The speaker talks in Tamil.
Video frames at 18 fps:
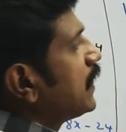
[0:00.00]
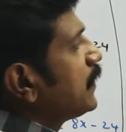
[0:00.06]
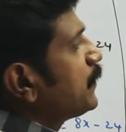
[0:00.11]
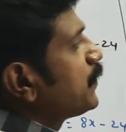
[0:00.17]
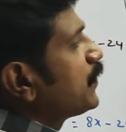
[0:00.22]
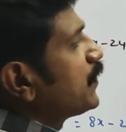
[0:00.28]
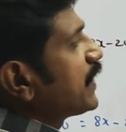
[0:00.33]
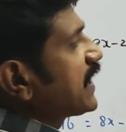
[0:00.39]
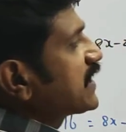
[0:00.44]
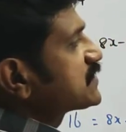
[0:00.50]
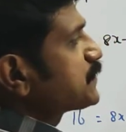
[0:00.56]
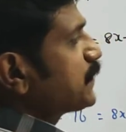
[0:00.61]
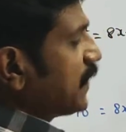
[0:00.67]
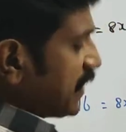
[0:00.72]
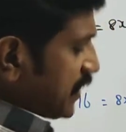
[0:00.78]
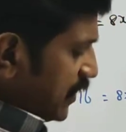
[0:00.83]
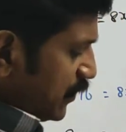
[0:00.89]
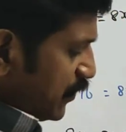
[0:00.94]
அப்போது எக்ஸ்
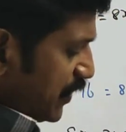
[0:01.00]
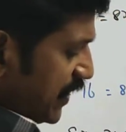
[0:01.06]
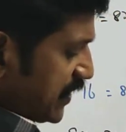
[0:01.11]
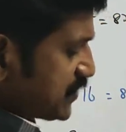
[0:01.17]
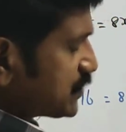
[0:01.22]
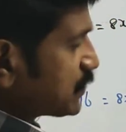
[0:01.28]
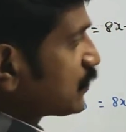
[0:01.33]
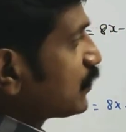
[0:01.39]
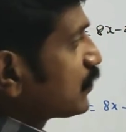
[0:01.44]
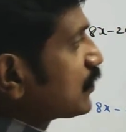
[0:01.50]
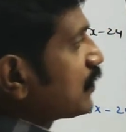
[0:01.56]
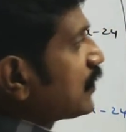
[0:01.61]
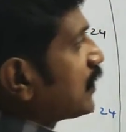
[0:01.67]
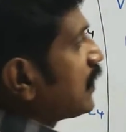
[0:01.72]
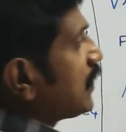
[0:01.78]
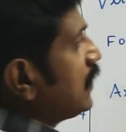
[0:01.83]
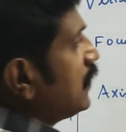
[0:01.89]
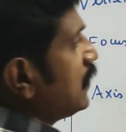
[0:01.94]
பார்ட்டியில் ஒரு எச்சை
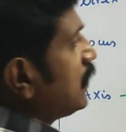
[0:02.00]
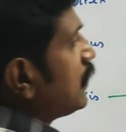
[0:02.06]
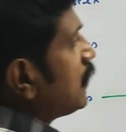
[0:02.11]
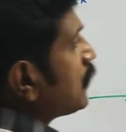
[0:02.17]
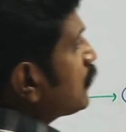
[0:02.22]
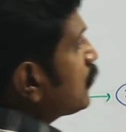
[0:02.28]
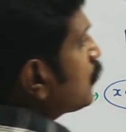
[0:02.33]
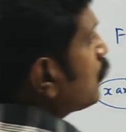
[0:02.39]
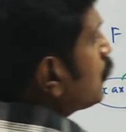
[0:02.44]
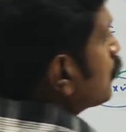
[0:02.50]
கூட்டணும்னா டூ